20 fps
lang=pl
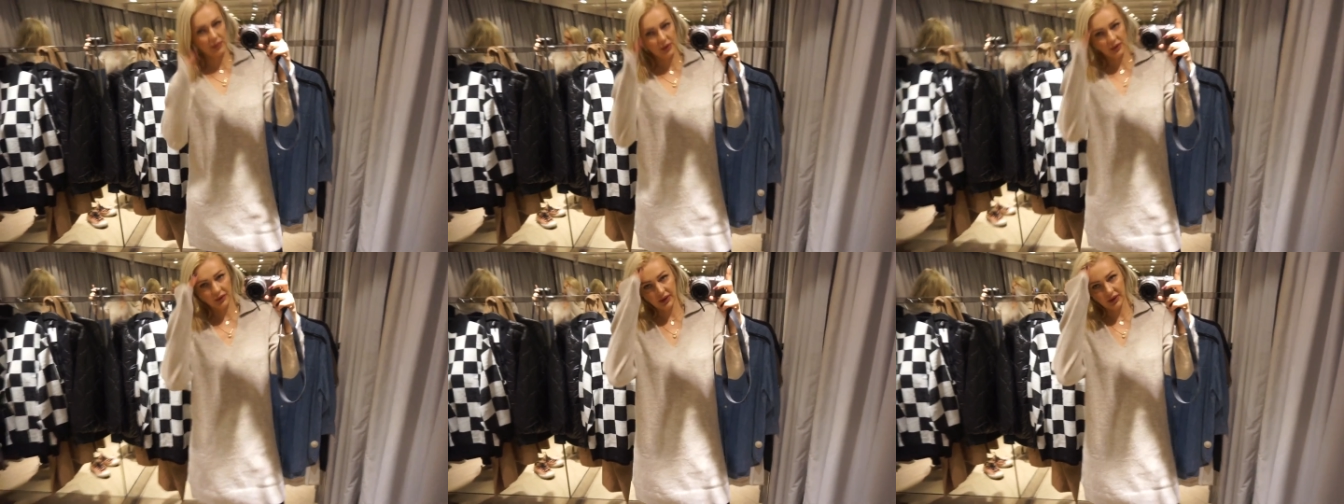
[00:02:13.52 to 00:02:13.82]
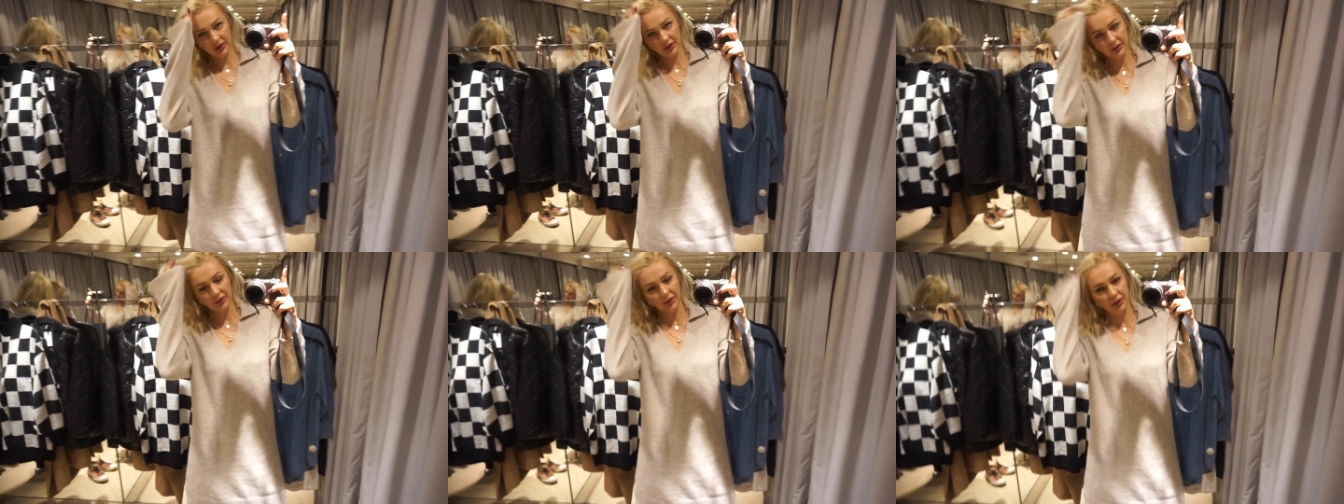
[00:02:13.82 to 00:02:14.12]
będzie
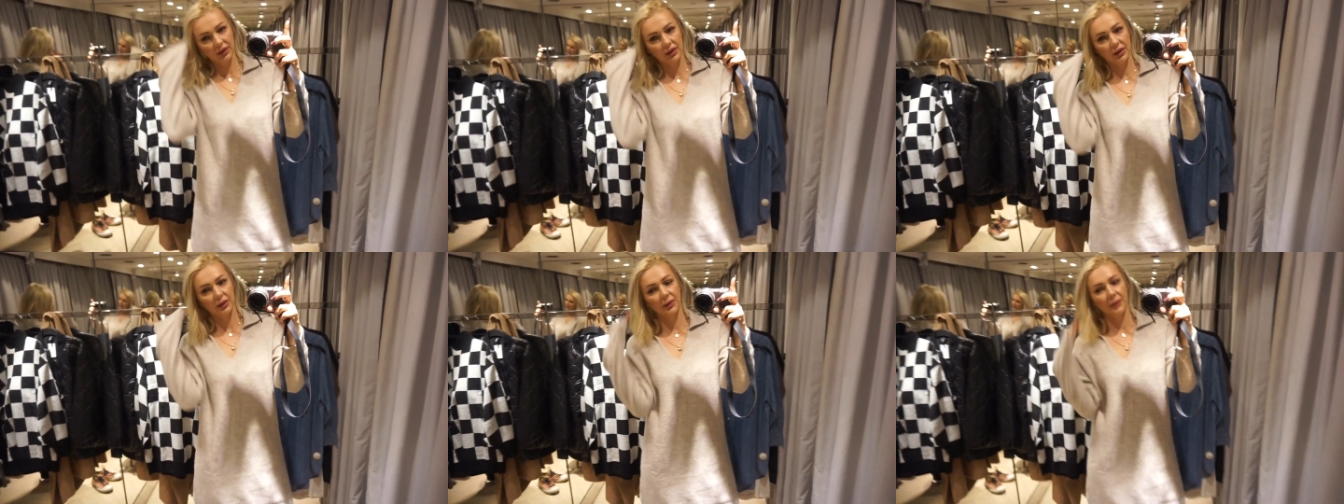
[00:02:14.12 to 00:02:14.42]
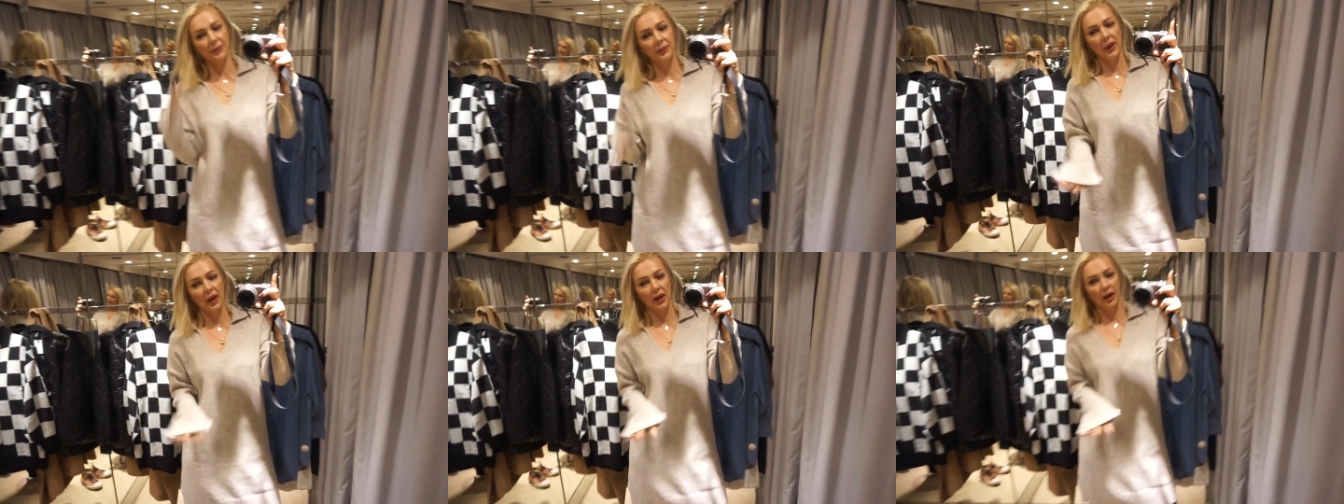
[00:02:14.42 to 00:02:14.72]
fajnie to wyglądało.
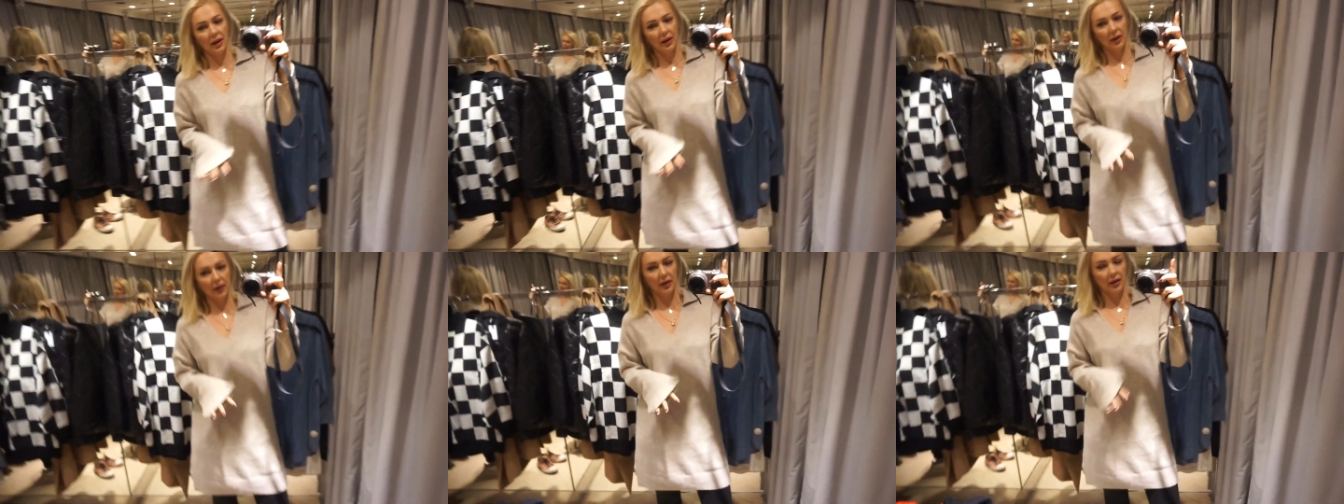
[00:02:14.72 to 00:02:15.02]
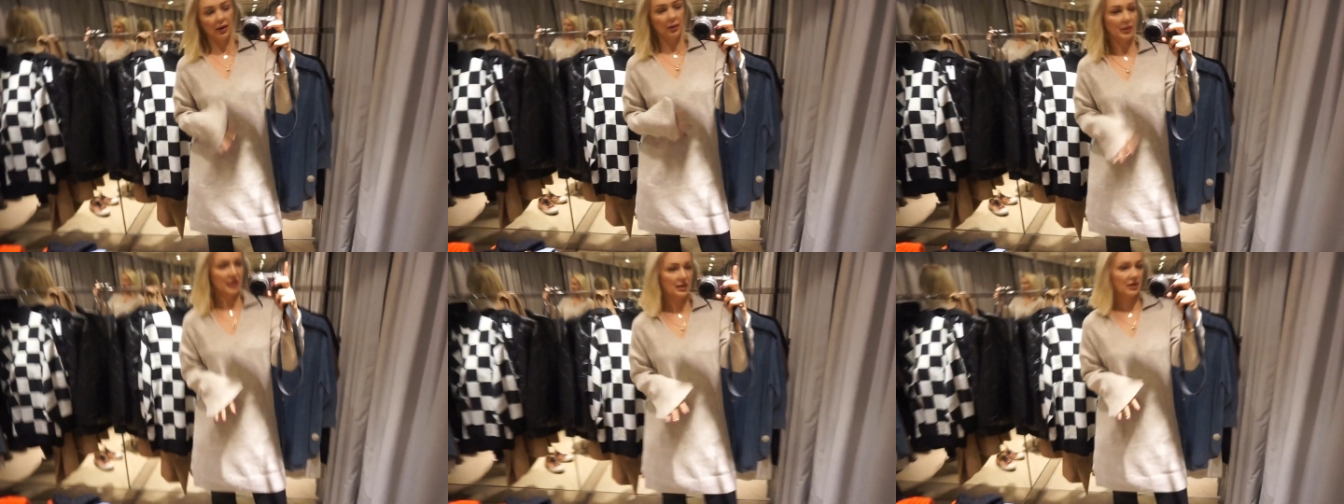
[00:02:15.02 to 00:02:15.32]

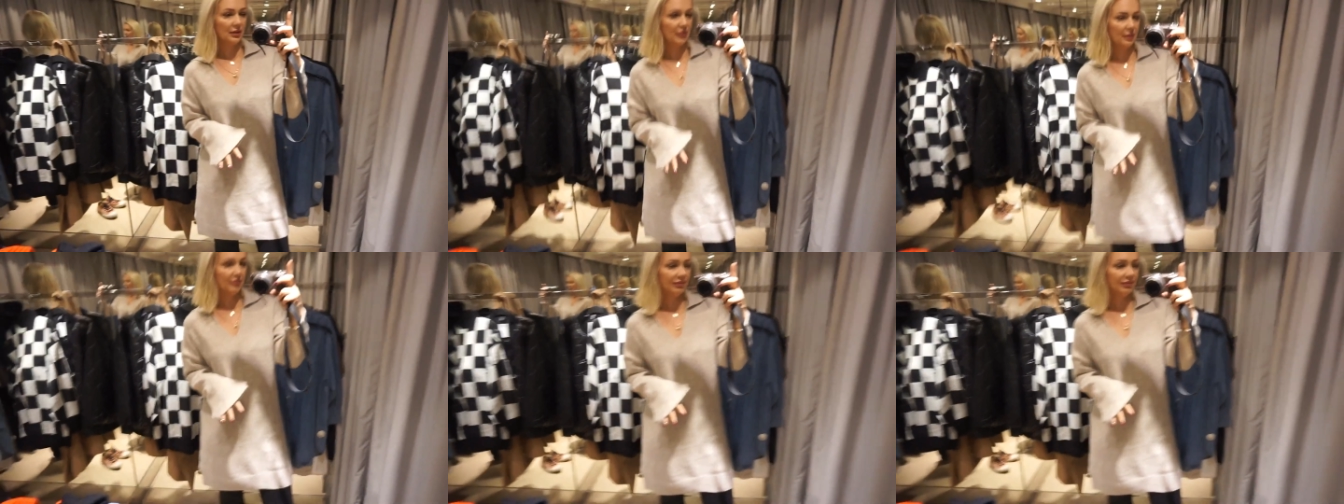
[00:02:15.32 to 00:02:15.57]
Ja bardzo,